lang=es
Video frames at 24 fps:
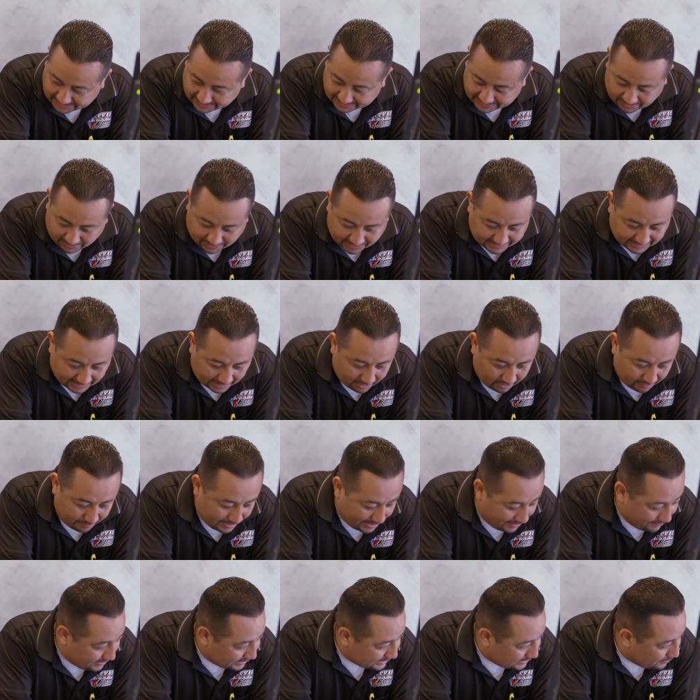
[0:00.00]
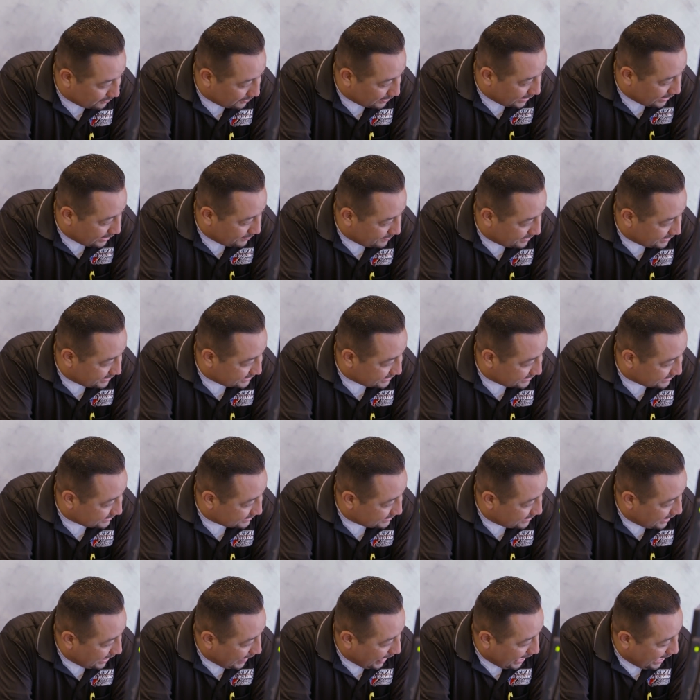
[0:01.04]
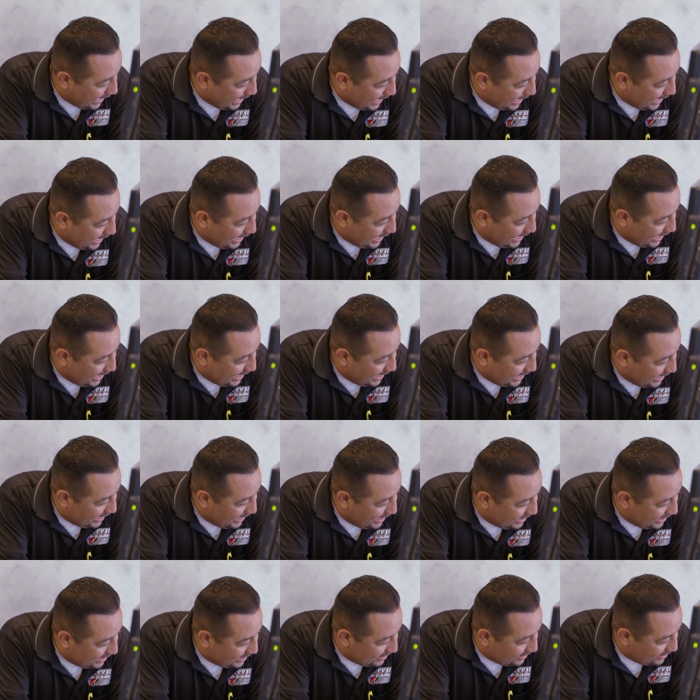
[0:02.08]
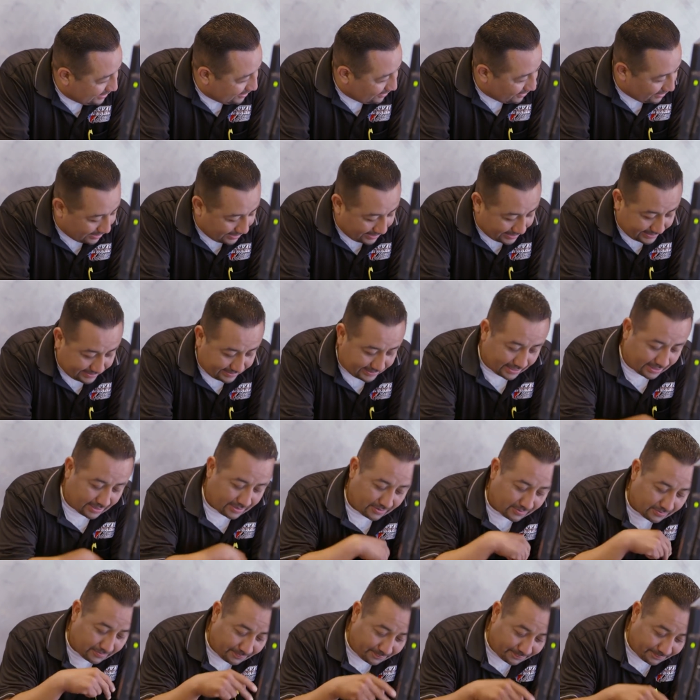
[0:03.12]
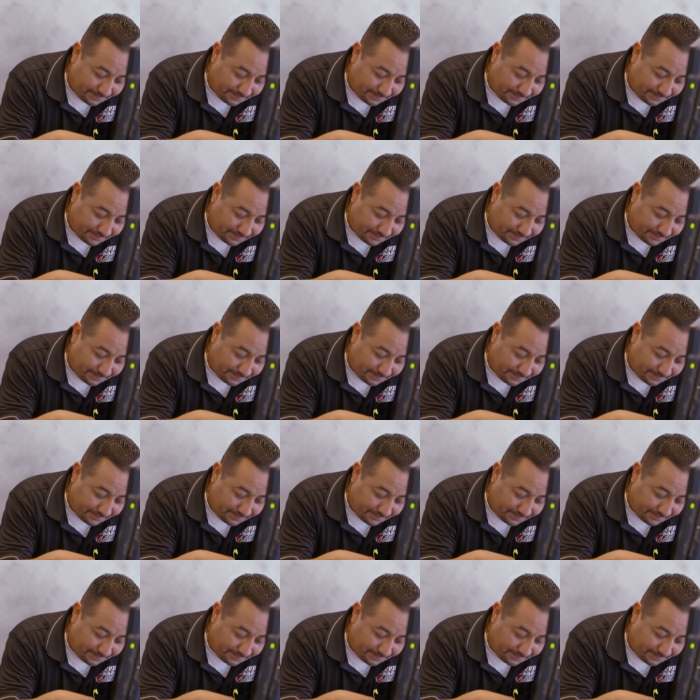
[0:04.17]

este. Si oyes algo, me hablas de volada me dices. Ándale, pues. Órale, thank you.